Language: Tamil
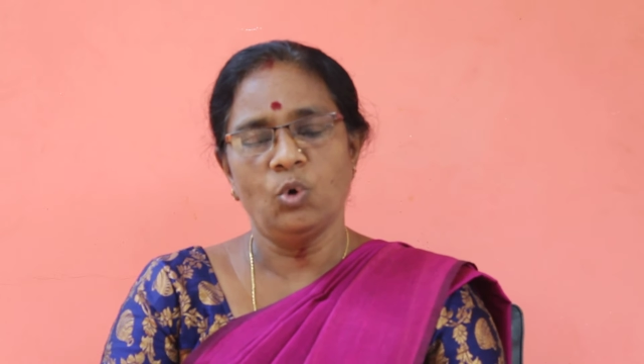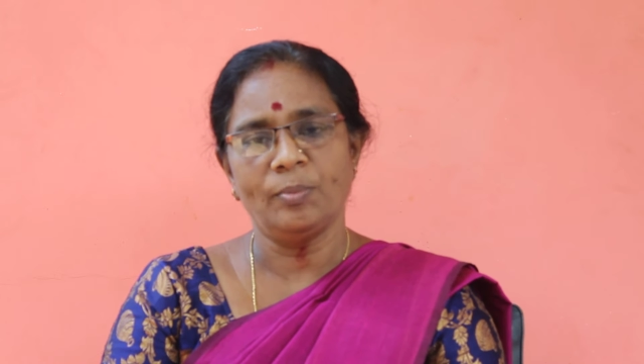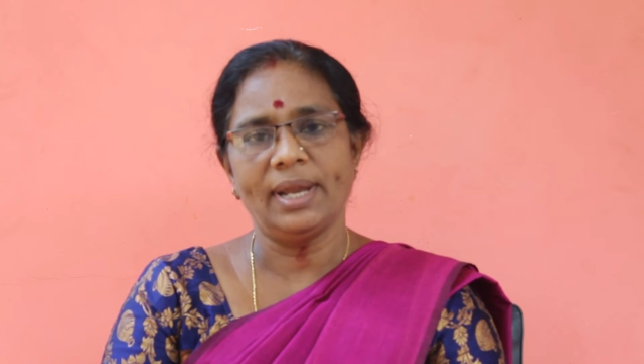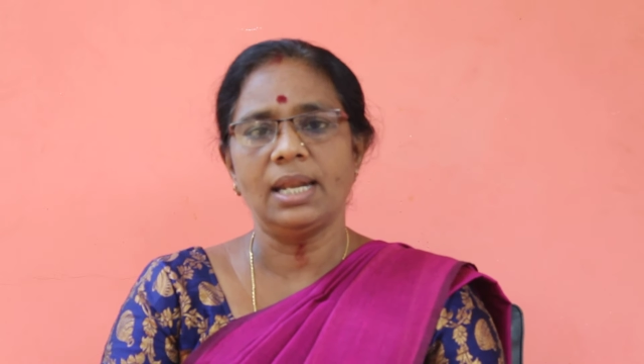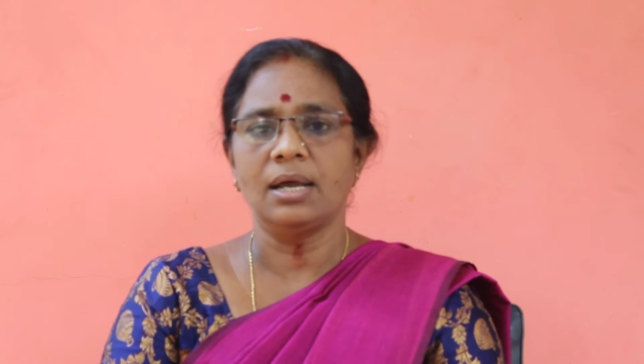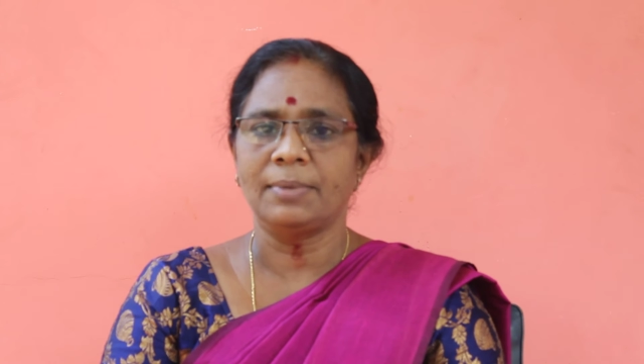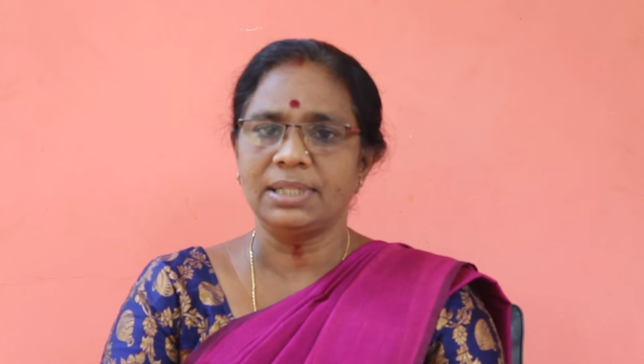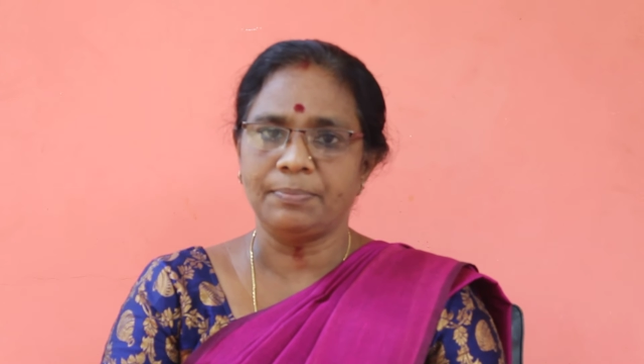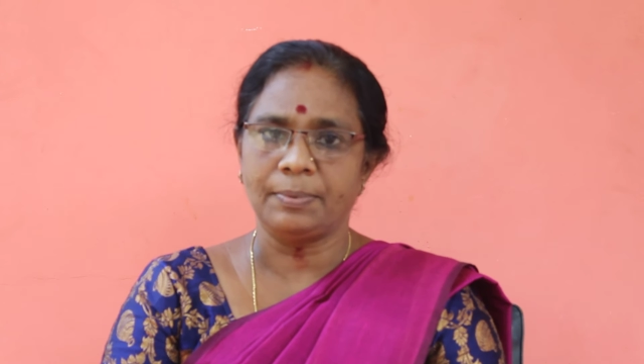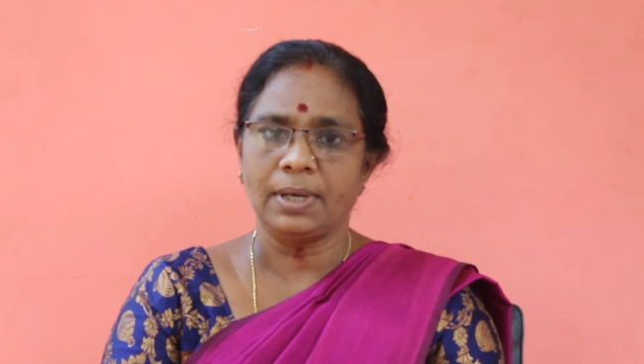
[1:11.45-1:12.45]
உண்மையில்
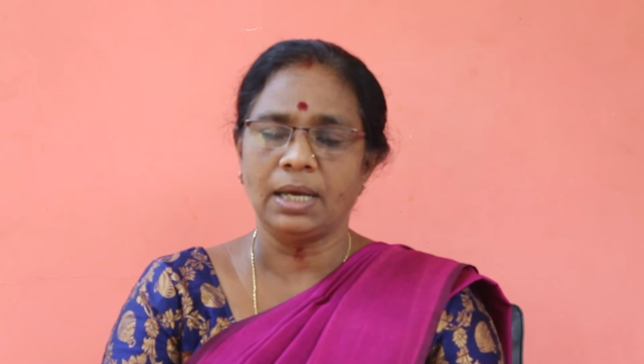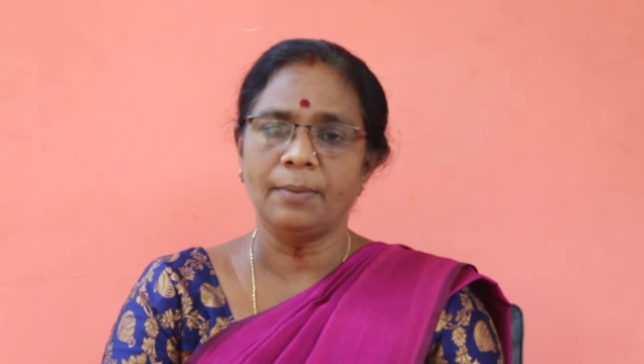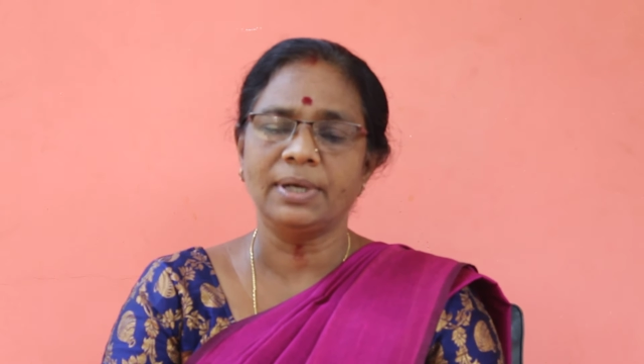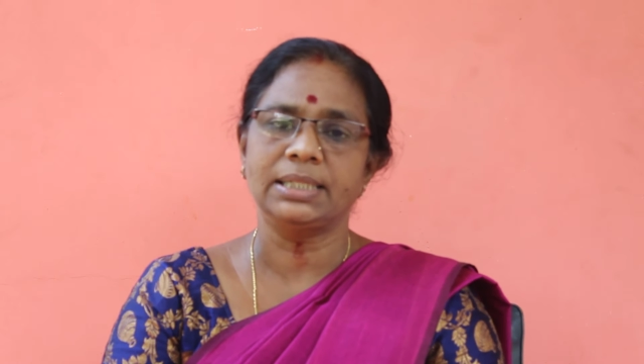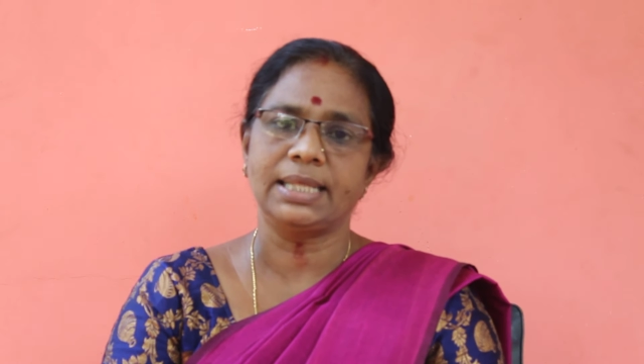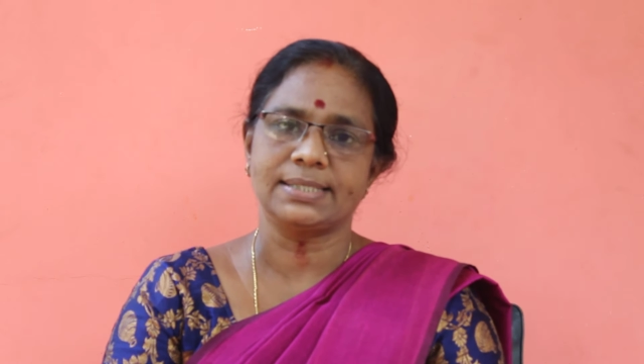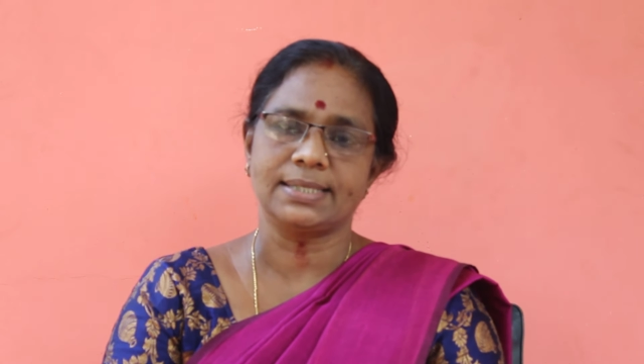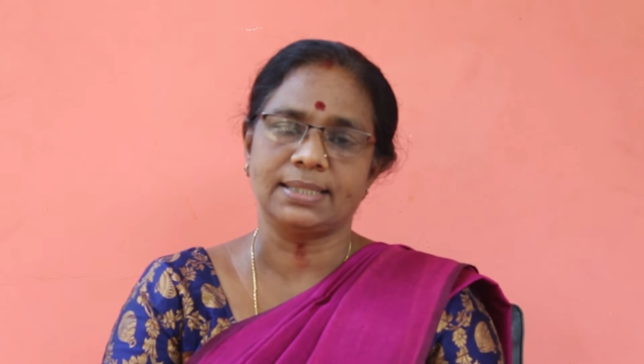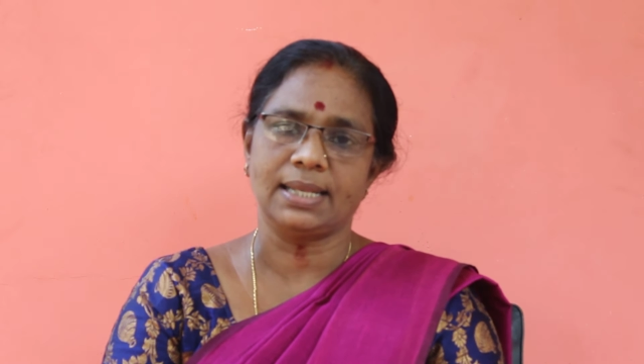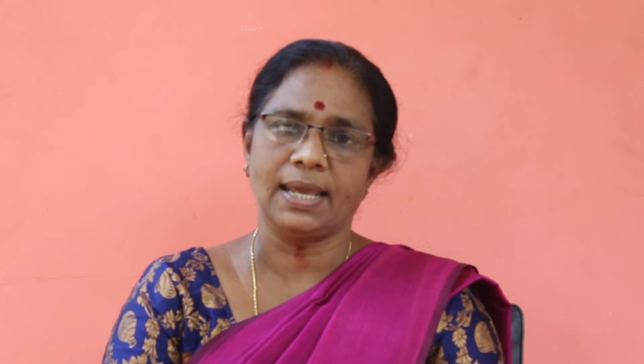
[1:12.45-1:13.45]
எமது எமது
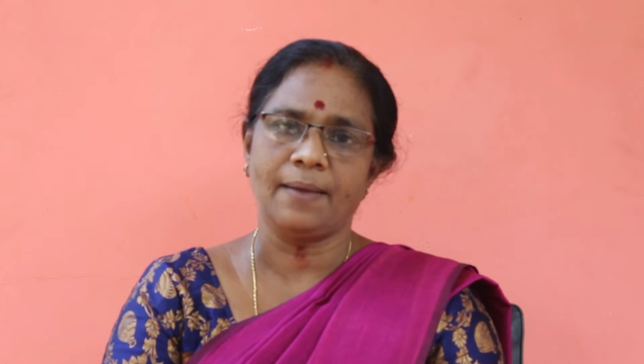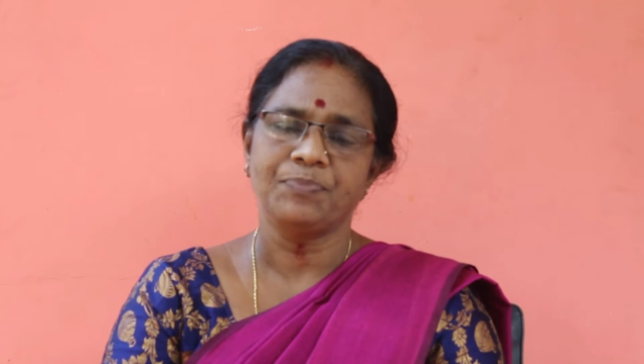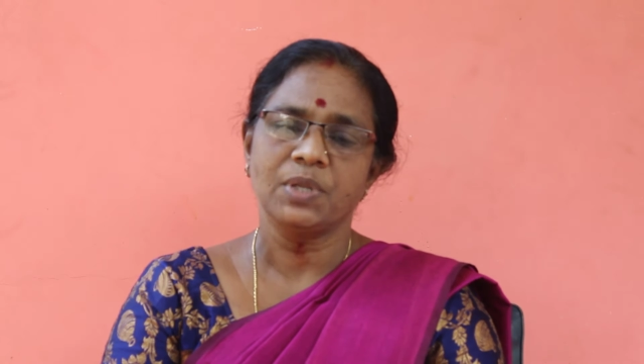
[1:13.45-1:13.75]
தேசத்திலே